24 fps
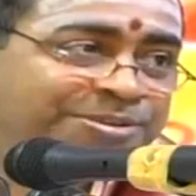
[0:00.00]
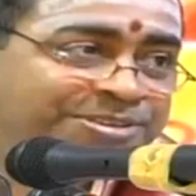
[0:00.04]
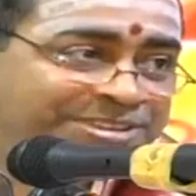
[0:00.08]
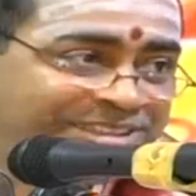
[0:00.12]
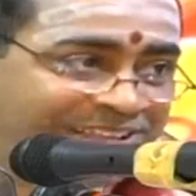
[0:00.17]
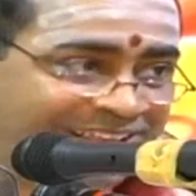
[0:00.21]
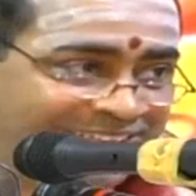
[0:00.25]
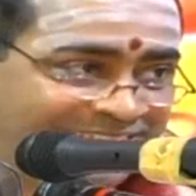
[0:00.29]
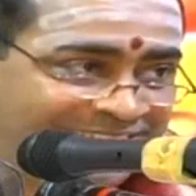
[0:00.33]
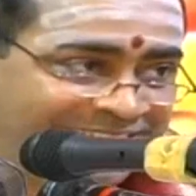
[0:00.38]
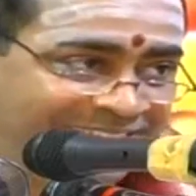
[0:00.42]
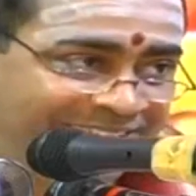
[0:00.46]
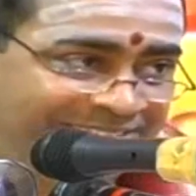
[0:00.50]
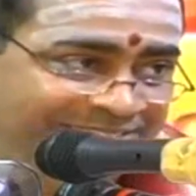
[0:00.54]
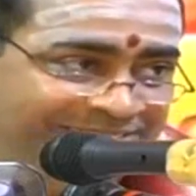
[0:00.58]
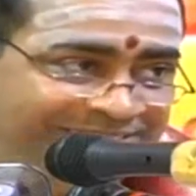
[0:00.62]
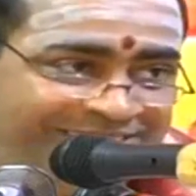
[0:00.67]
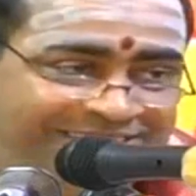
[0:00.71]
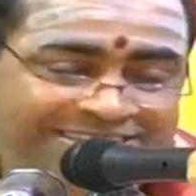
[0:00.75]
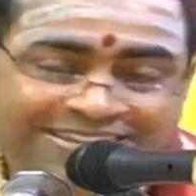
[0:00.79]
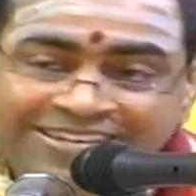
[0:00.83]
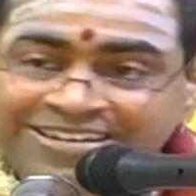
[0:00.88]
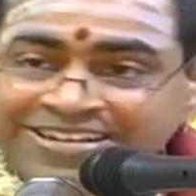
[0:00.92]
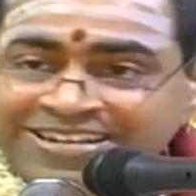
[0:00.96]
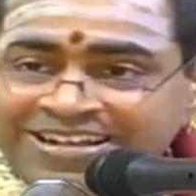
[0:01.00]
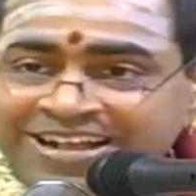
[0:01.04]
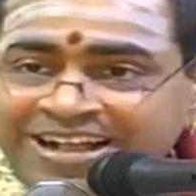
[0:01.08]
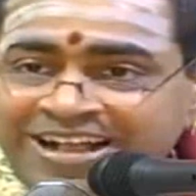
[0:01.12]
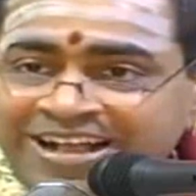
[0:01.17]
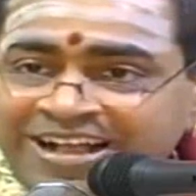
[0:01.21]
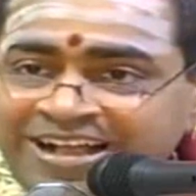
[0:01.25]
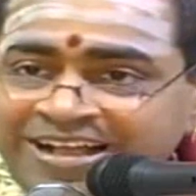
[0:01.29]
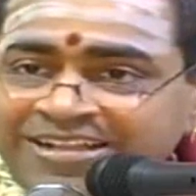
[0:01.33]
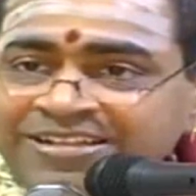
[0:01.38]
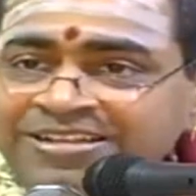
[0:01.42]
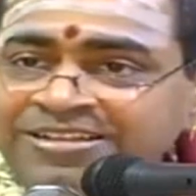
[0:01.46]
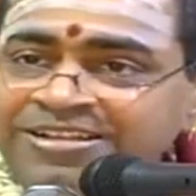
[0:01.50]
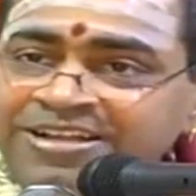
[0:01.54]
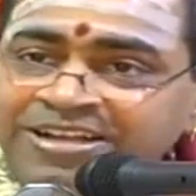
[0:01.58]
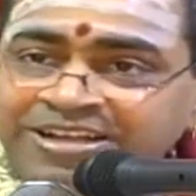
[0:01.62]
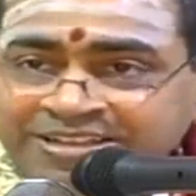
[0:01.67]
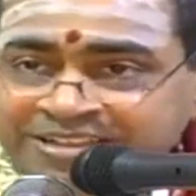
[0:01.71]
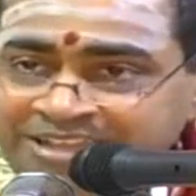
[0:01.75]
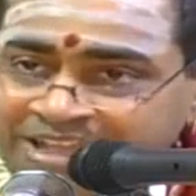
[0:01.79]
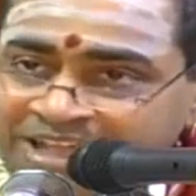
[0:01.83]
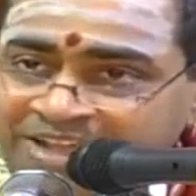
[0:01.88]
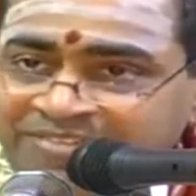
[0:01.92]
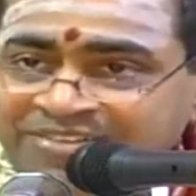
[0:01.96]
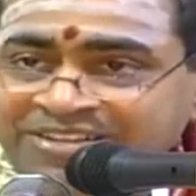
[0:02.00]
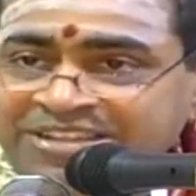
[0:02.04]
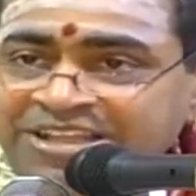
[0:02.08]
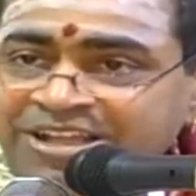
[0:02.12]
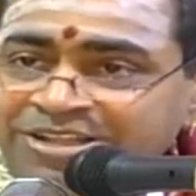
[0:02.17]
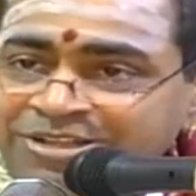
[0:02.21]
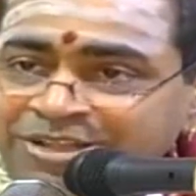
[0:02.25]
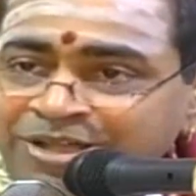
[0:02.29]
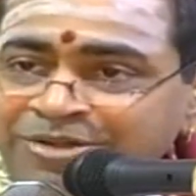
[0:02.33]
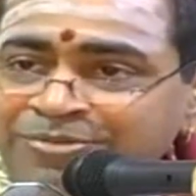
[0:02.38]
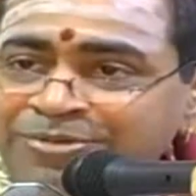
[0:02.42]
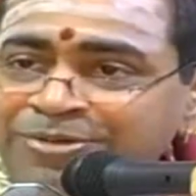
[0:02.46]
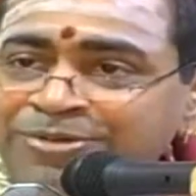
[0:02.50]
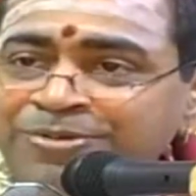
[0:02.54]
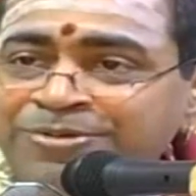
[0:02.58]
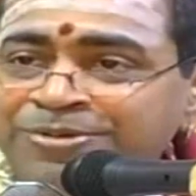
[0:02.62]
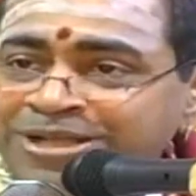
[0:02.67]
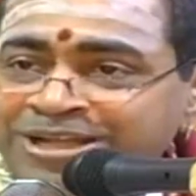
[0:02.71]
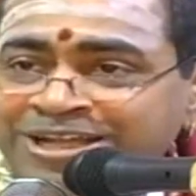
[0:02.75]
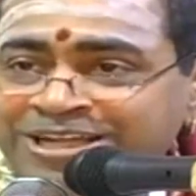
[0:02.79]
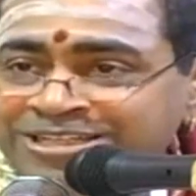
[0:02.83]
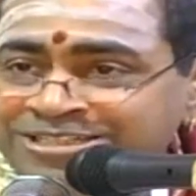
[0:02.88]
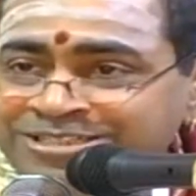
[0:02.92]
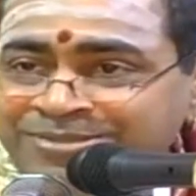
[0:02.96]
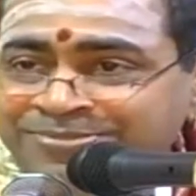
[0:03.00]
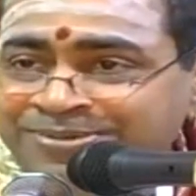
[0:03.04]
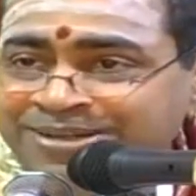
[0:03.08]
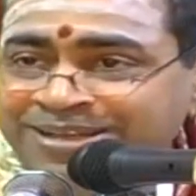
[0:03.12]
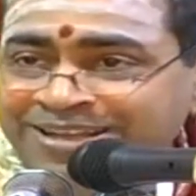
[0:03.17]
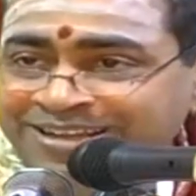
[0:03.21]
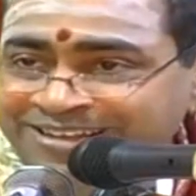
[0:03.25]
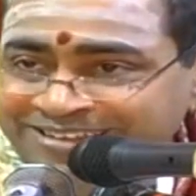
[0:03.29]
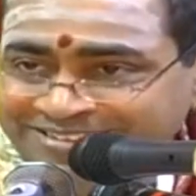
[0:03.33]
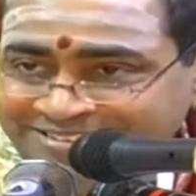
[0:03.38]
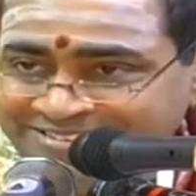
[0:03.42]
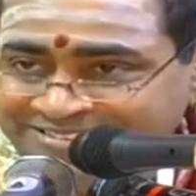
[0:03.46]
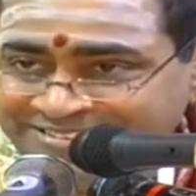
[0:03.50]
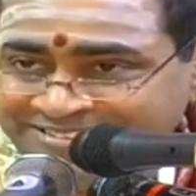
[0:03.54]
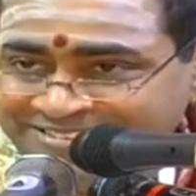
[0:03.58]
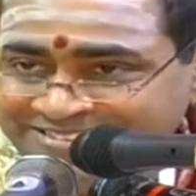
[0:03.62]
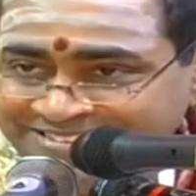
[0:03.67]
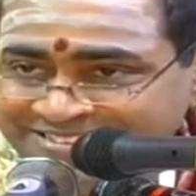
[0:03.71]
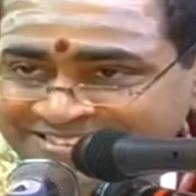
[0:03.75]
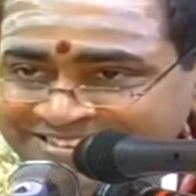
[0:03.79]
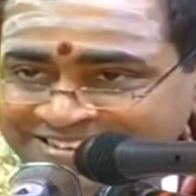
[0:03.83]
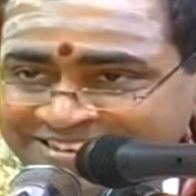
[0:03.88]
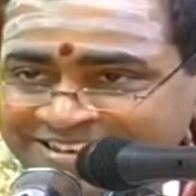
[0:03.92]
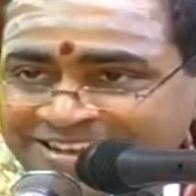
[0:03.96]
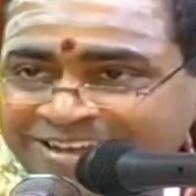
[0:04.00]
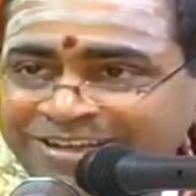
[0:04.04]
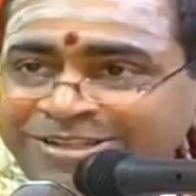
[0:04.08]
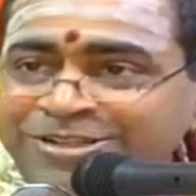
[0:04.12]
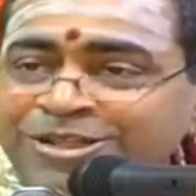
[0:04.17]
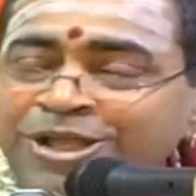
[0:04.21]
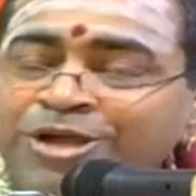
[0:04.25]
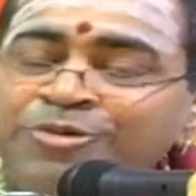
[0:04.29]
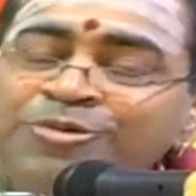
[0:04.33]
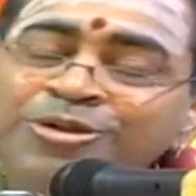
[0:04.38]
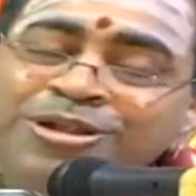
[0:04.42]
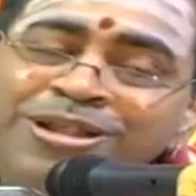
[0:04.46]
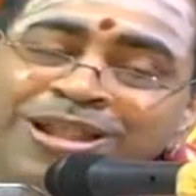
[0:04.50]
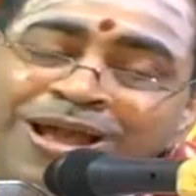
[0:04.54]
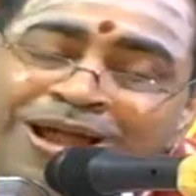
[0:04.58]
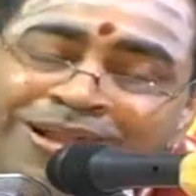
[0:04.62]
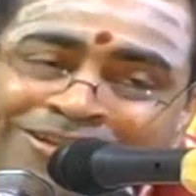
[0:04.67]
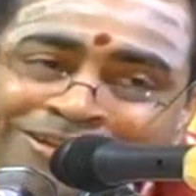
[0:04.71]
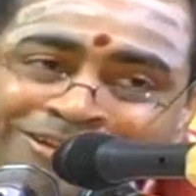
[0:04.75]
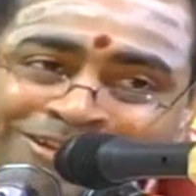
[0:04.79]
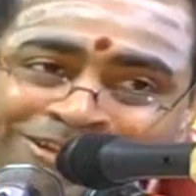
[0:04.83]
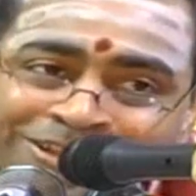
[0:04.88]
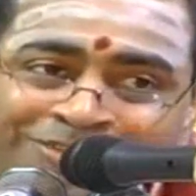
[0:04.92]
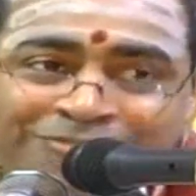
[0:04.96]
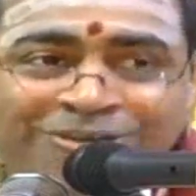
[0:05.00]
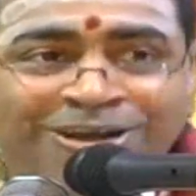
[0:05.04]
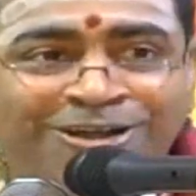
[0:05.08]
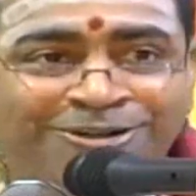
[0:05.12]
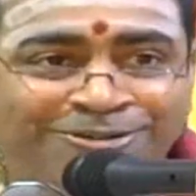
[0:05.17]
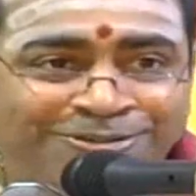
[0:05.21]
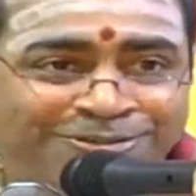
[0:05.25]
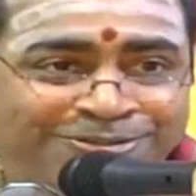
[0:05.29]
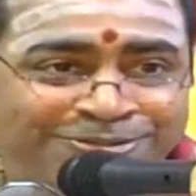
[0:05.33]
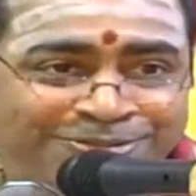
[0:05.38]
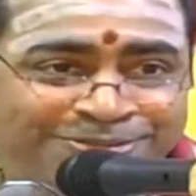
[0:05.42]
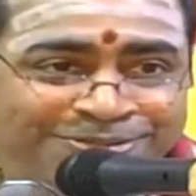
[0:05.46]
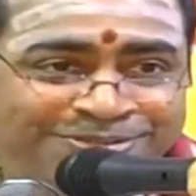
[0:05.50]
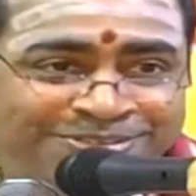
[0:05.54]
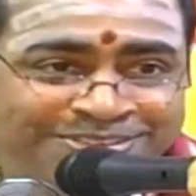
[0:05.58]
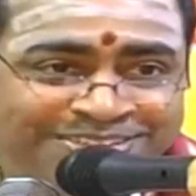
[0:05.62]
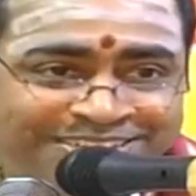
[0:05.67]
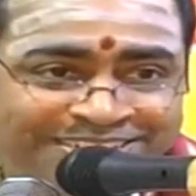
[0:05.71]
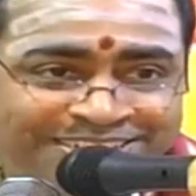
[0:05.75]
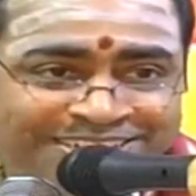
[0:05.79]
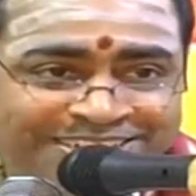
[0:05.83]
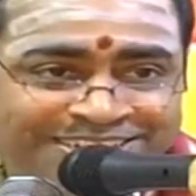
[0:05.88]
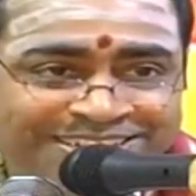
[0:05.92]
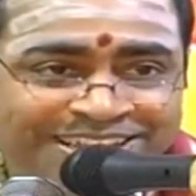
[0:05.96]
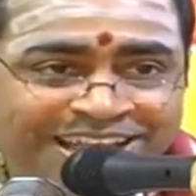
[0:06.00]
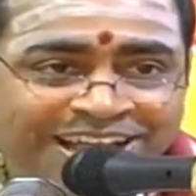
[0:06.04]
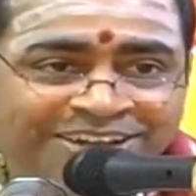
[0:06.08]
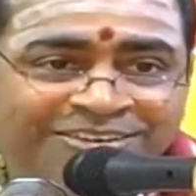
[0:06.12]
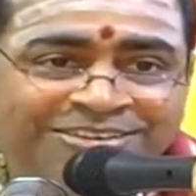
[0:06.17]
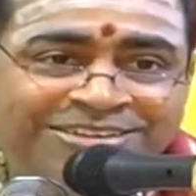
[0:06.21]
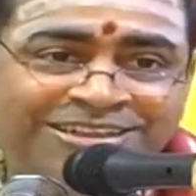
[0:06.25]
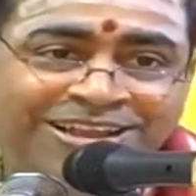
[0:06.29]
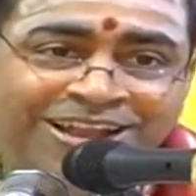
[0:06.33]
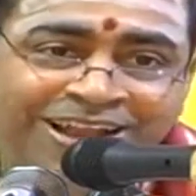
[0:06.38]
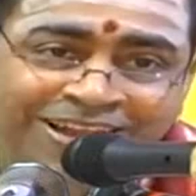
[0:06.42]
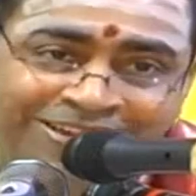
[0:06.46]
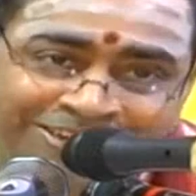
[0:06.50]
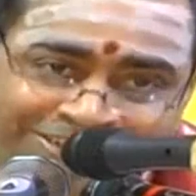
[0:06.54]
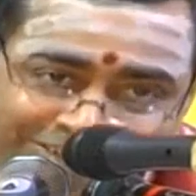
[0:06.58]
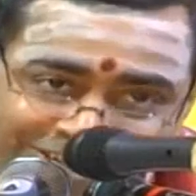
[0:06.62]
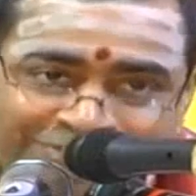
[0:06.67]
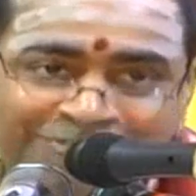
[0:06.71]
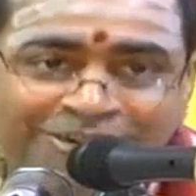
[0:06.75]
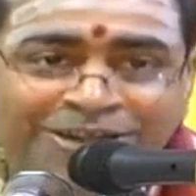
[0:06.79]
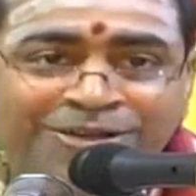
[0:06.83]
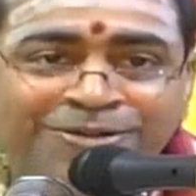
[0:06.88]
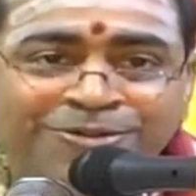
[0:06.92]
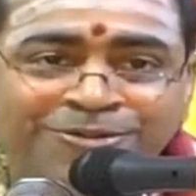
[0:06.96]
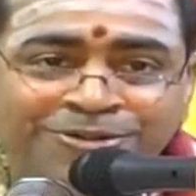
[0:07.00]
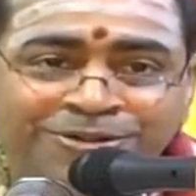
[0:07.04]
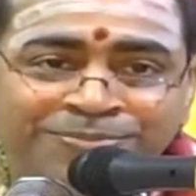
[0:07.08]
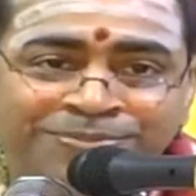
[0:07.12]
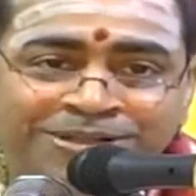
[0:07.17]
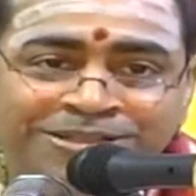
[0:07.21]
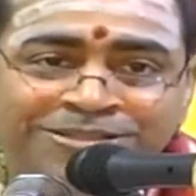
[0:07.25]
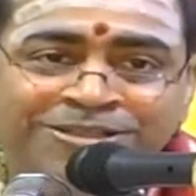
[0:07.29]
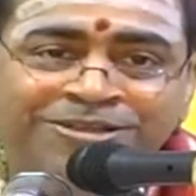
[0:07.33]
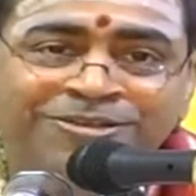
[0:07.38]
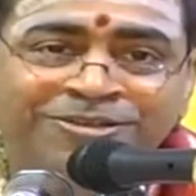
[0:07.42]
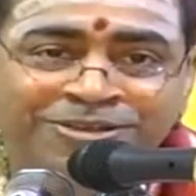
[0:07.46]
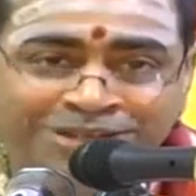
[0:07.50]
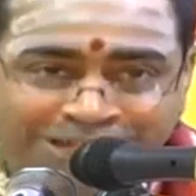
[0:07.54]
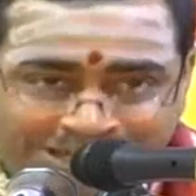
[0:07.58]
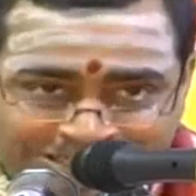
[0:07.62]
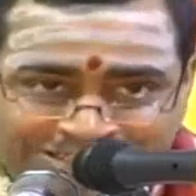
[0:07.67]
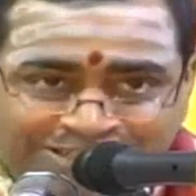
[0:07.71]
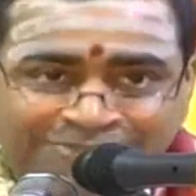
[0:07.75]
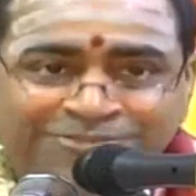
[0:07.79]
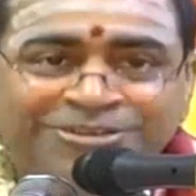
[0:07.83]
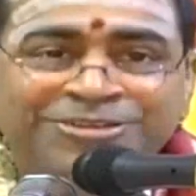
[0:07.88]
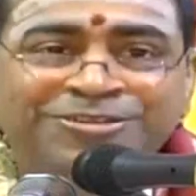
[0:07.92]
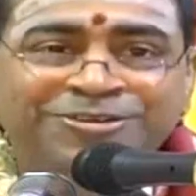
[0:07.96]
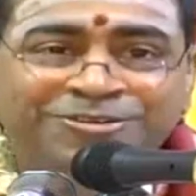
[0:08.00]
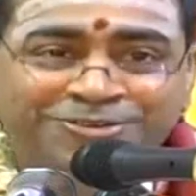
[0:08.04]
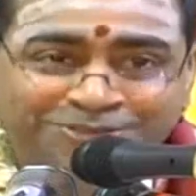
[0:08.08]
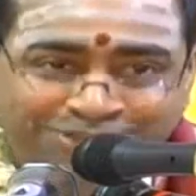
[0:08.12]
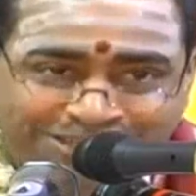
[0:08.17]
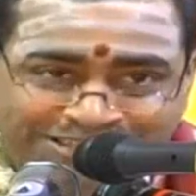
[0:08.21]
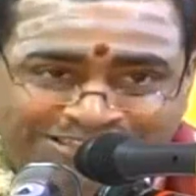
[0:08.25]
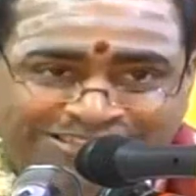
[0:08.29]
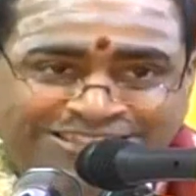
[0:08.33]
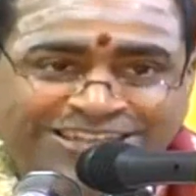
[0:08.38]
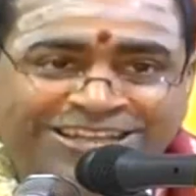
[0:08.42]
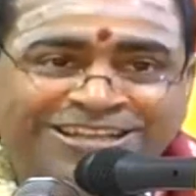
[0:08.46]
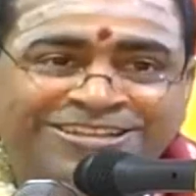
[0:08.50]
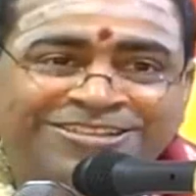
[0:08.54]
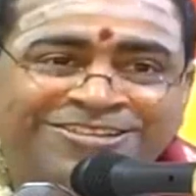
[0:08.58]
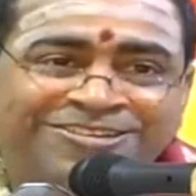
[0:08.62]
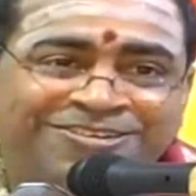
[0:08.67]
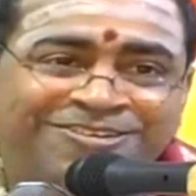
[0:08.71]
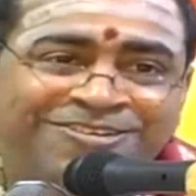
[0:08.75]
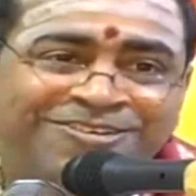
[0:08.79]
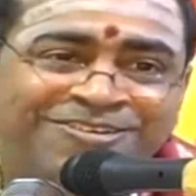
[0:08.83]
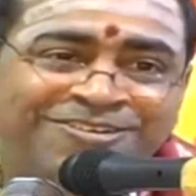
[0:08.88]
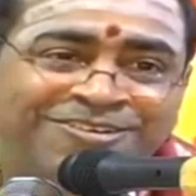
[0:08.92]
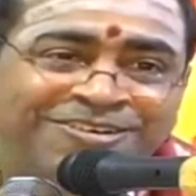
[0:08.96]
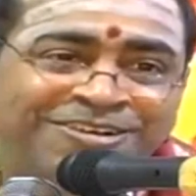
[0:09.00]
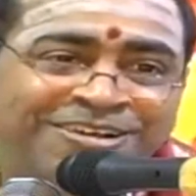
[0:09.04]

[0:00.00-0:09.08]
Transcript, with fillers: మొత్తానికి ఎందుకంటే దేవతా దేవుడు ఉంటే కష్టపడాలి కానీ దేవుడు లాంటి వాడు దేవత లాంటి వాడు ఉన్న మతంలో కష్టం ఎందుకు నిష్ట ఎందుకు